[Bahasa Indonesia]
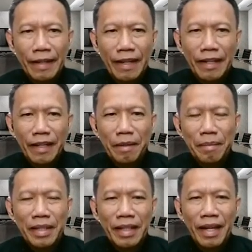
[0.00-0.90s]
rekan-rekan
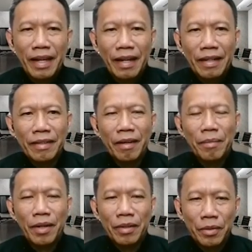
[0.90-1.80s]
media.
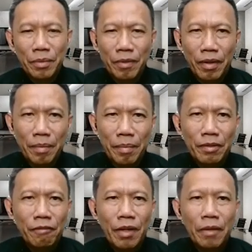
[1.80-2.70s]
Assalamualaikum
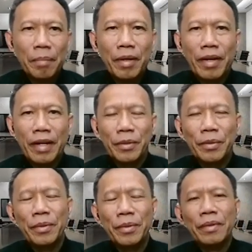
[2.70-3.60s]
warahmatullahi
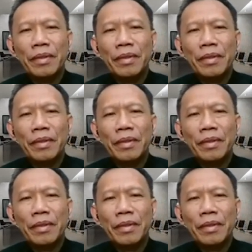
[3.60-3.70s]
wabarakatuh.